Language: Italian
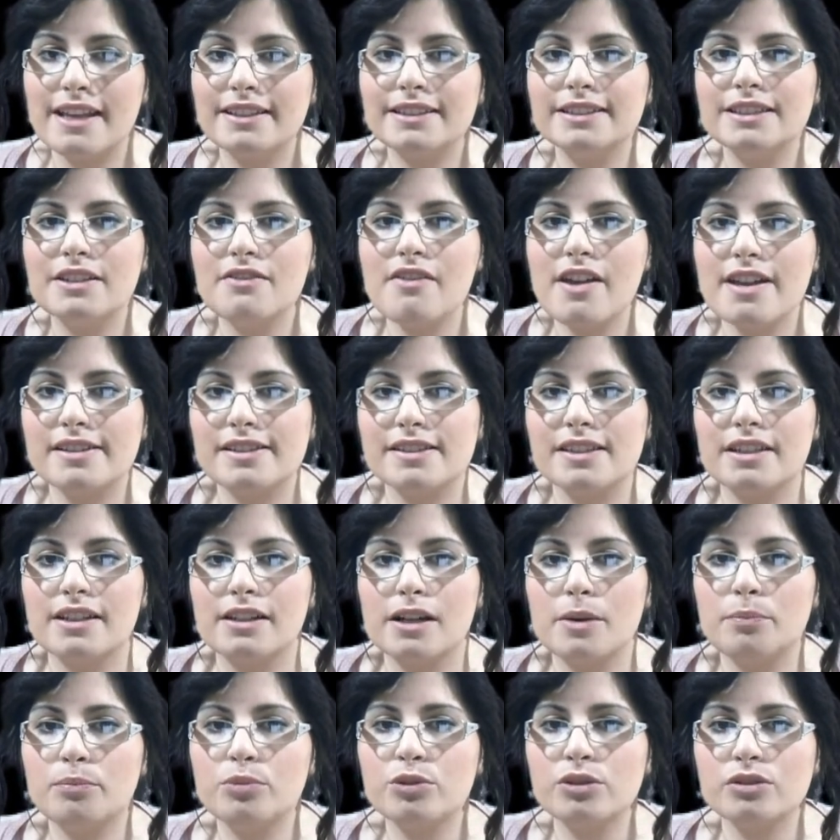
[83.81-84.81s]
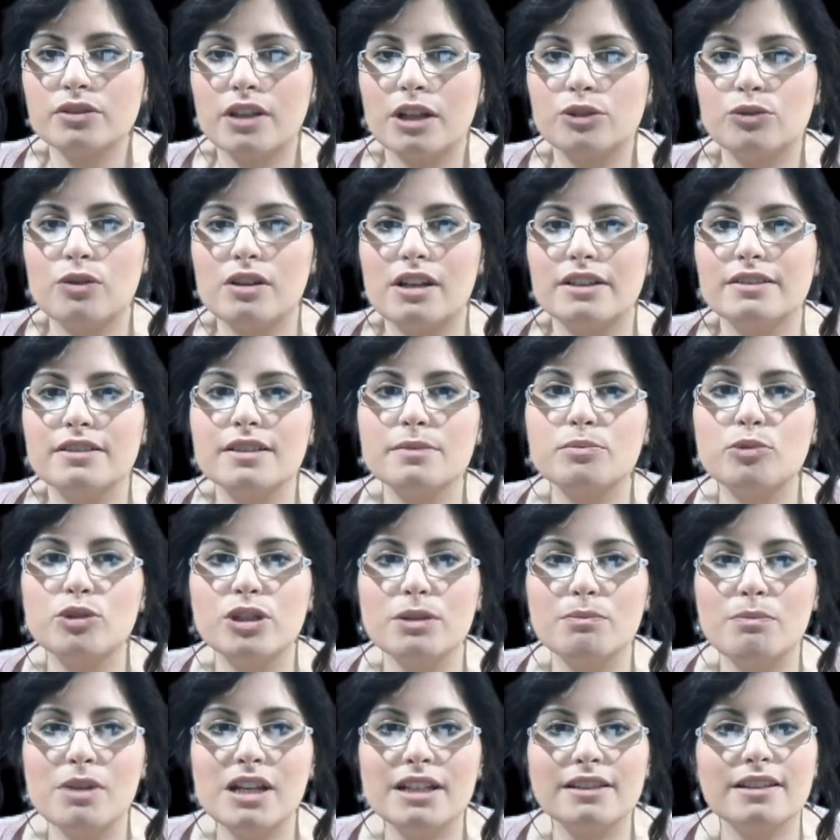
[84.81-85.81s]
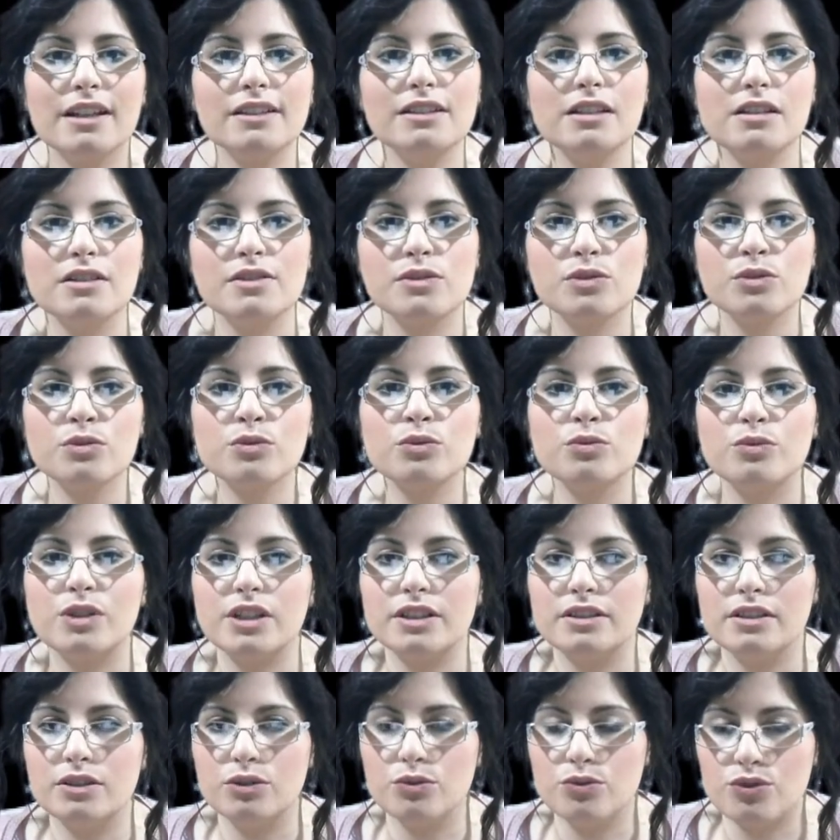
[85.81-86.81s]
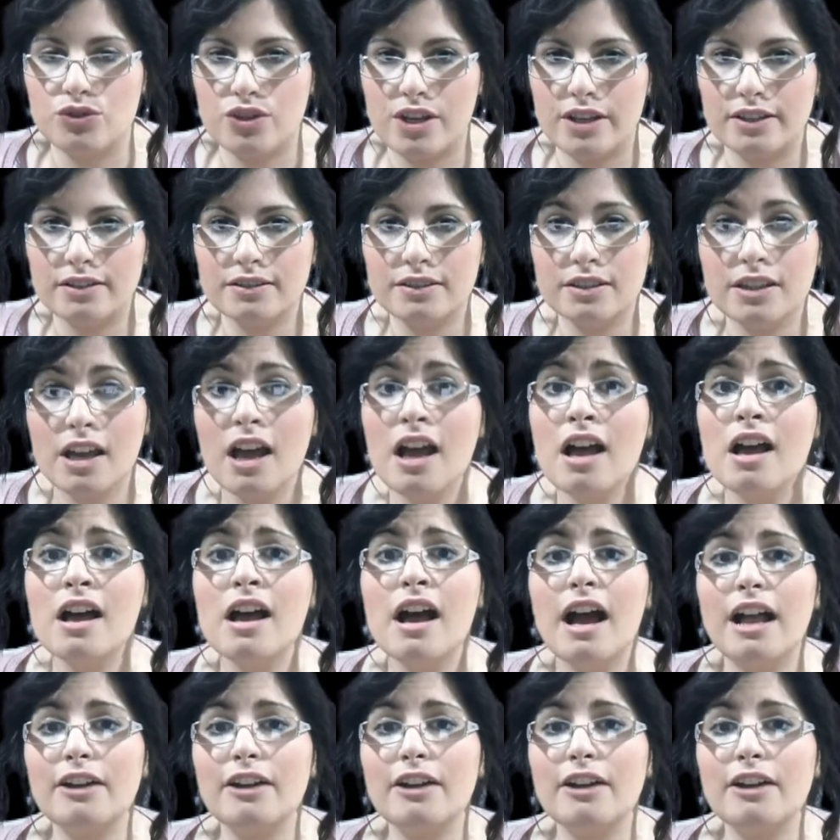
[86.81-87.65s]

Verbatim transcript: sedi deve essere rapportato alla disponibilità delle strutture e dei docenti,